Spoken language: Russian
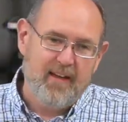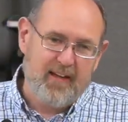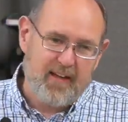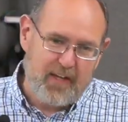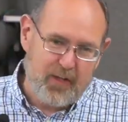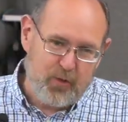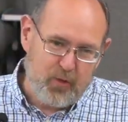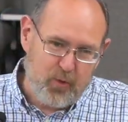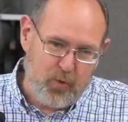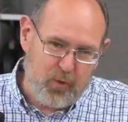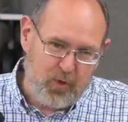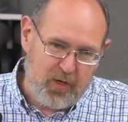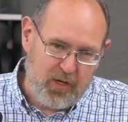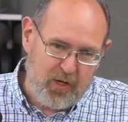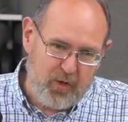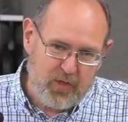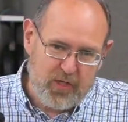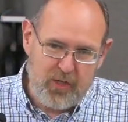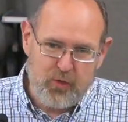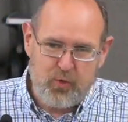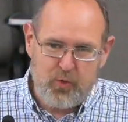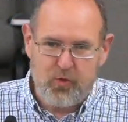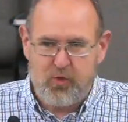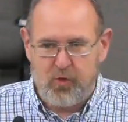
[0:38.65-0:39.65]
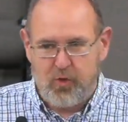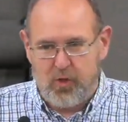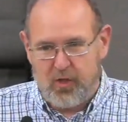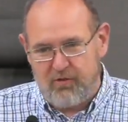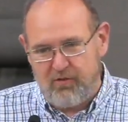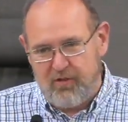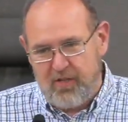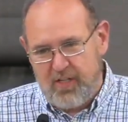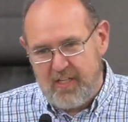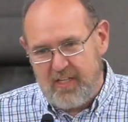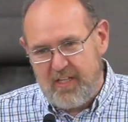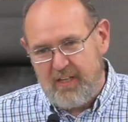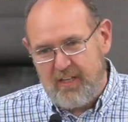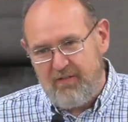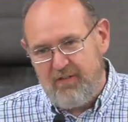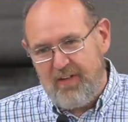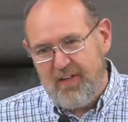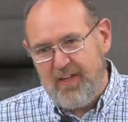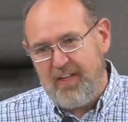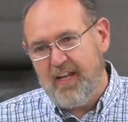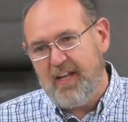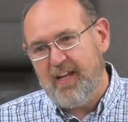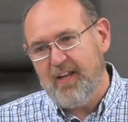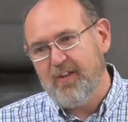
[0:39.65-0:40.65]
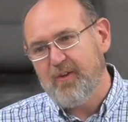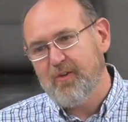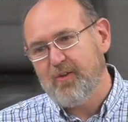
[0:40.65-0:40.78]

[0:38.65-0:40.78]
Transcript: которые уже чуть что-то в жизни видели,